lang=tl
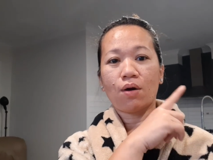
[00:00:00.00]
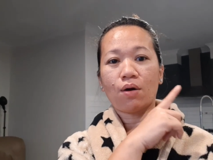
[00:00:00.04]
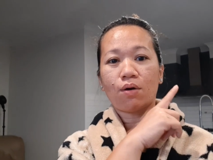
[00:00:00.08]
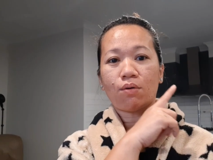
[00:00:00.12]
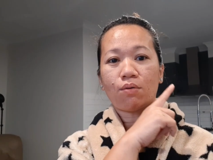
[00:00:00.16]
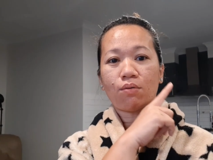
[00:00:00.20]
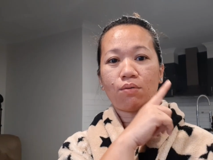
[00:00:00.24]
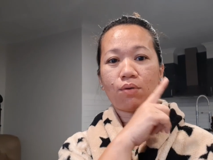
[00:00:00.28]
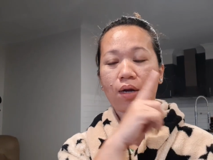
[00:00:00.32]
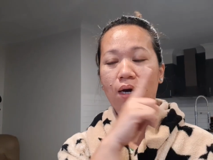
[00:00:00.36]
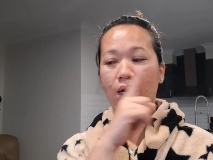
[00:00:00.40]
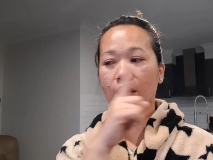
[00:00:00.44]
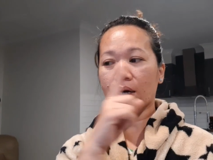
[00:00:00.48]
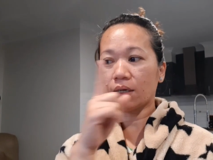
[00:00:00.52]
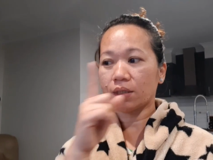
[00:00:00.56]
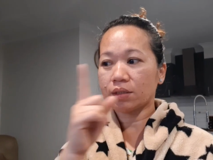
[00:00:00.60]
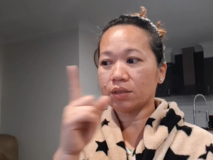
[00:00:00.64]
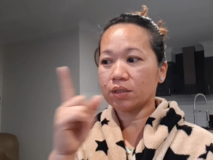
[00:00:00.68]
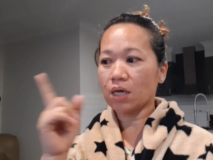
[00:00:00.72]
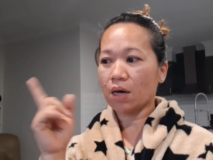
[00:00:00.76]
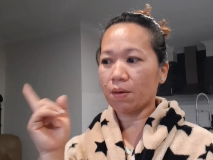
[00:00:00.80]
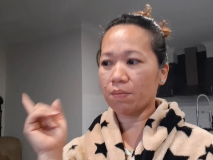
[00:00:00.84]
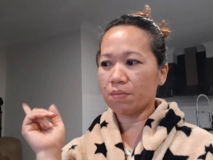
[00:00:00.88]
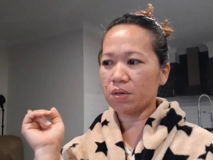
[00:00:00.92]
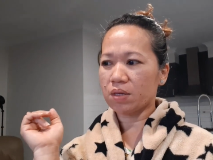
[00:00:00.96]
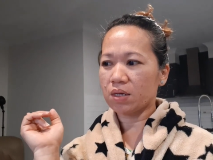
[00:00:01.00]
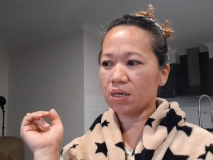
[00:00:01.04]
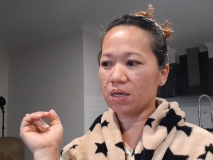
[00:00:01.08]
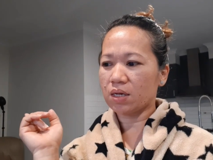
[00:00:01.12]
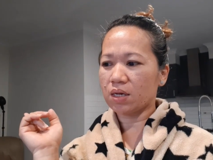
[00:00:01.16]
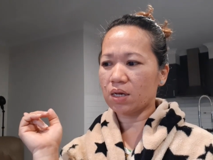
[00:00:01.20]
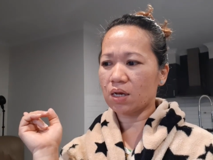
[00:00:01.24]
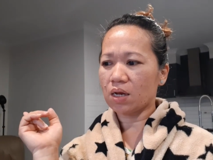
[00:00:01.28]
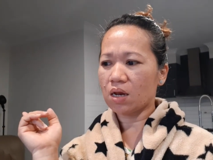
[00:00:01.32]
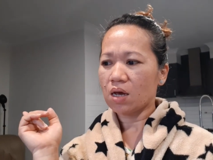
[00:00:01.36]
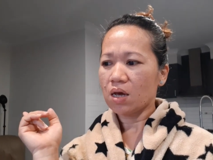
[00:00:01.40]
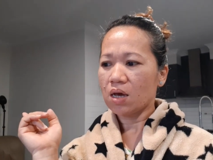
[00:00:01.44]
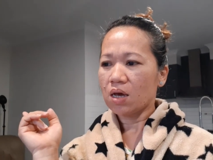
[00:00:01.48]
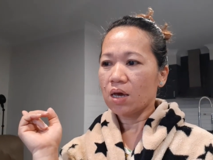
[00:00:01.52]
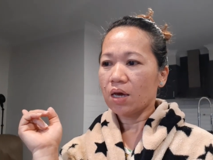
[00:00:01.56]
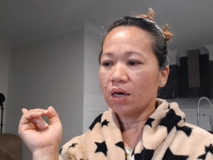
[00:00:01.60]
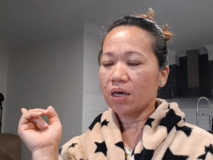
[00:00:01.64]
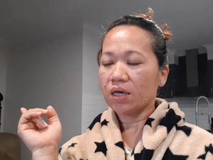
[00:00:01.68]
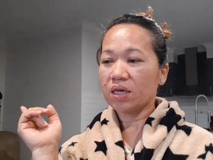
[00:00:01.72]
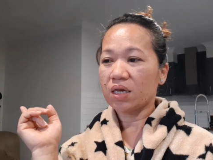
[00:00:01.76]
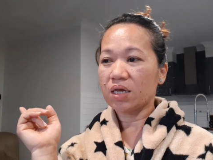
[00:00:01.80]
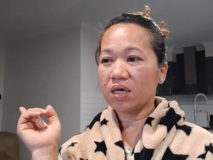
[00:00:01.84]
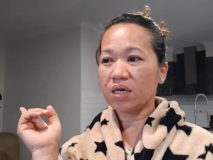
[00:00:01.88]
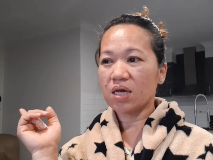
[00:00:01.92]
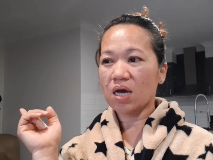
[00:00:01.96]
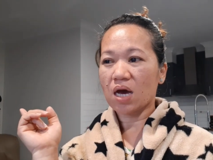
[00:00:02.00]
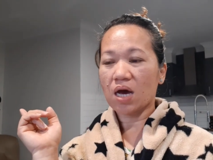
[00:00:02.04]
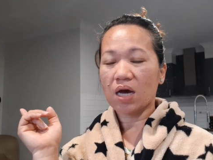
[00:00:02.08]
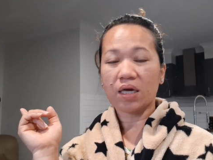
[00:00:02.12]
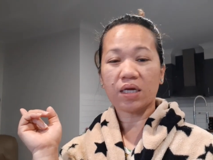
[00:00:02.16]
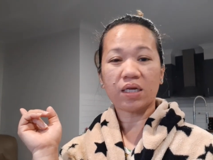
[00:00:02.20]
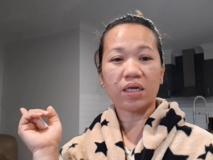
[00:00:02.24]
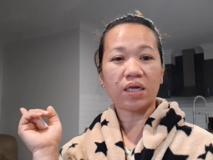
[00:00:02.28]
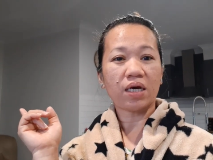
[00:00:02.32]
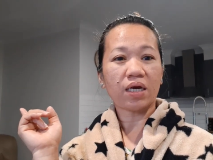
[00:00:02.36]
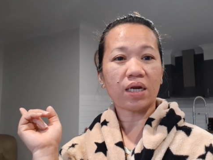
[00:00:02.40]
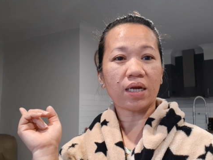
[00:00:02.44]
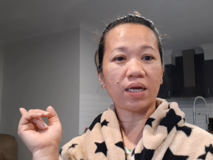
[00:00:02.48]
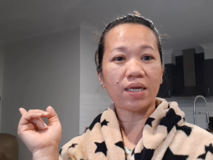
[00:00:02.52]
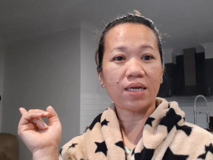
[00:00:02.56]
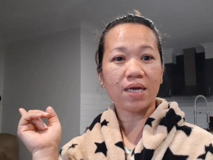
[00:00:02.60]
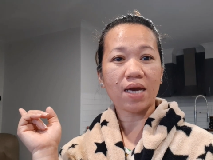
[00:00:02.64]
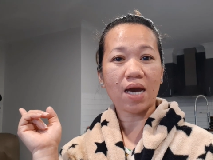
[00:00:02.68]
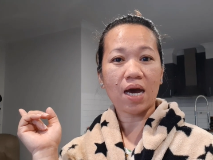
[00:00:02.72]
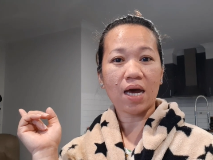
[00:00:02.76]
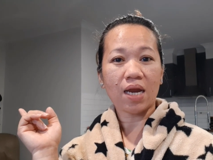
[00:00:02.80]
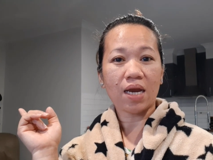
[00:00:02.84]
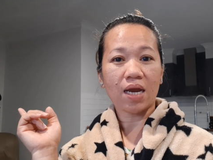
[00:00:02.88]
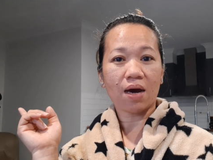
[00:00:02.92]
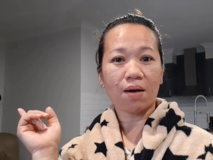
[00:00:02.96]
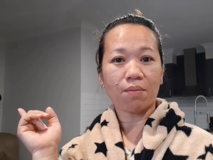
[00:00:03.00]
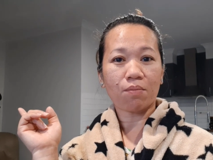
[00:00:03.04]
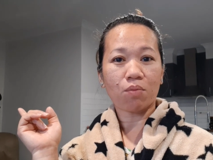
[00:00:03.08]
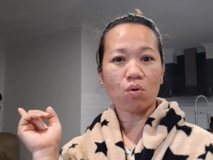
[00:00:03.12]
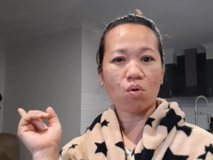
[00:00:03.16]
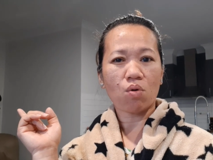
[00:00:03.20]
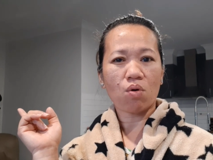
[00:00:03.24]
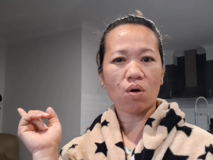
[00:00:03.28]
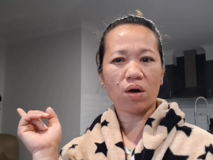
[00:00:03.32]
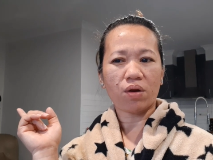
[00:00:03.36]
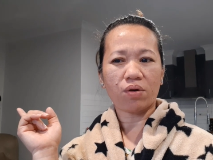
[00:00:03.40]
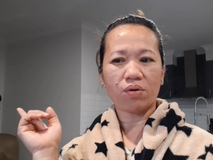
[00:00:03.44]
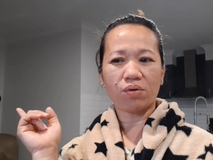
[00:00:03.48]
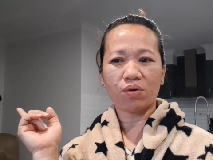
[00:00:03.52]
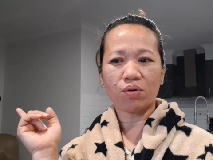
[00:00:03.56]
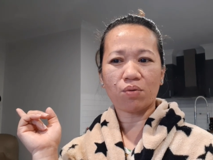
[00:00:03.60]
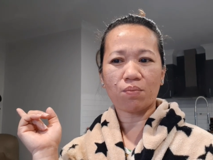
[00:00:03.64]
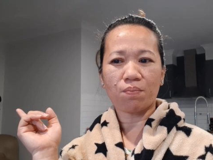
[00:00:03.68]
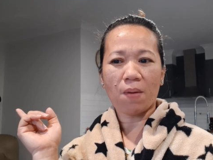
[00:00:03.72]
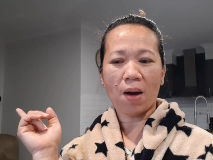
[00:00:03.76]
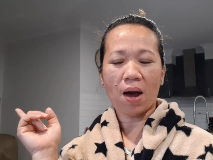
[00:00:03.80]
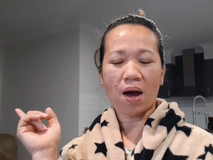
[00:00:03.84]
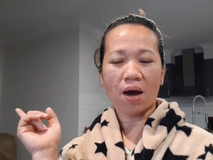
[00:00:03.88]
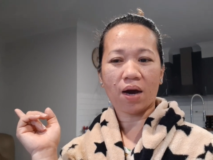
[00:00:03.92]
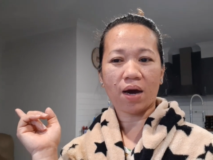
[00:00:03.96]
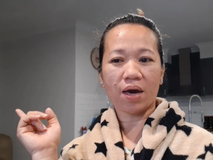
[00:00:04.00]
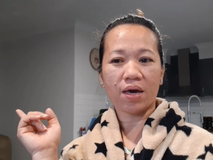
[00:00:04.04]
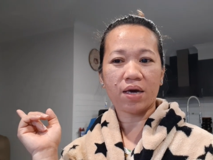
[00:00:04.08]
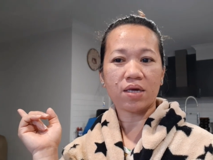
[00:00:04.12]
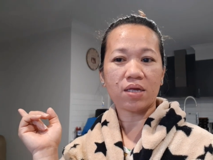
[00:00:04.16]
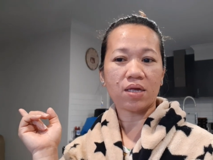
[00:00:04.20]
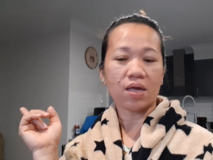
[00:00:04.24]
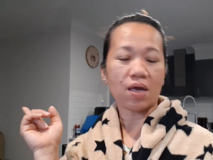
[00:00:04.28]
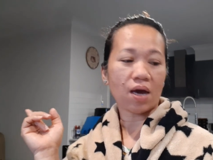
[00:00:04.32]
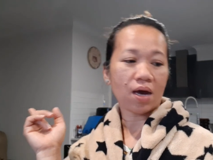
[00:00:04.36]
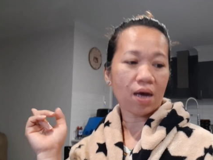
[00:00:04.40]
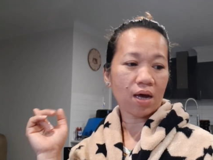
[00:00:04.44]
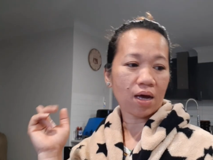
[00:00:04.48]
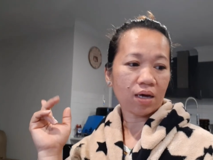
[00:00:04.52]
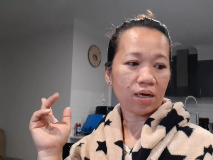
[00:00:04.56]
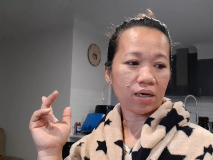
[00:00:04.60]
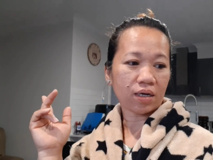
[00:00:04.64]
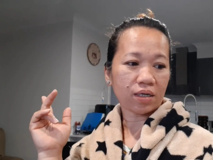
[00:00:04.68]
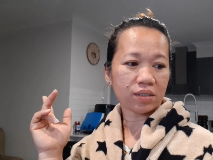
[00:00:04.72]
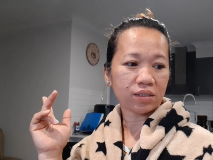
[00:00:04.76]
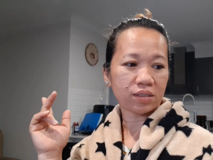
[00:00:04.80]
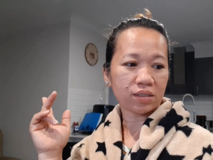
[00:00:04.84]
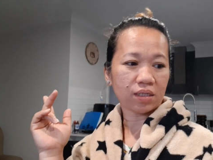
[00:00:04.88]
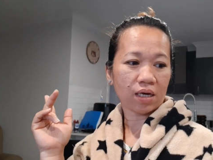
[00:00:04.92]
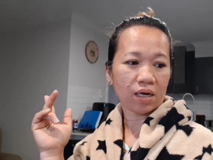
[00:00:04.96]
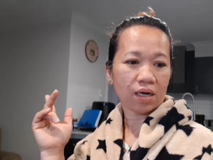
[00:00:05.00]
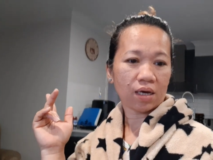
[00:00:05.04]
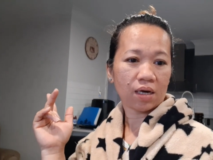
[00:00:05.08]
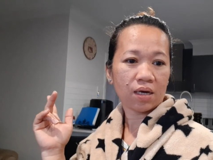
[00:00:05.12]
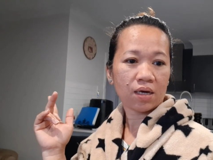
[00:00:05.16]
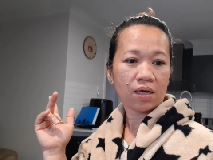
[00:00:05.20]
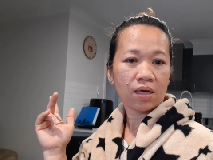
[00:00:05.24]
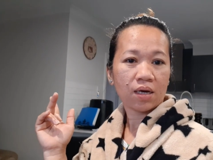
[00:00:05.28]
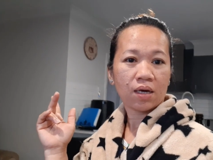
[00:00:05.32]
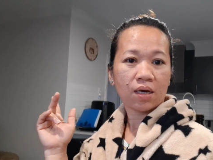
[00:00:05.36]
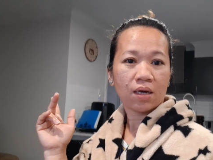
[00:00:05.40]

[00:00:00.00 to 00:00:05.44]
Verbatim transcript: Una sabi ni Neil, hindi, niya, hindi rin niya alam kung ano yung pakay niya kasi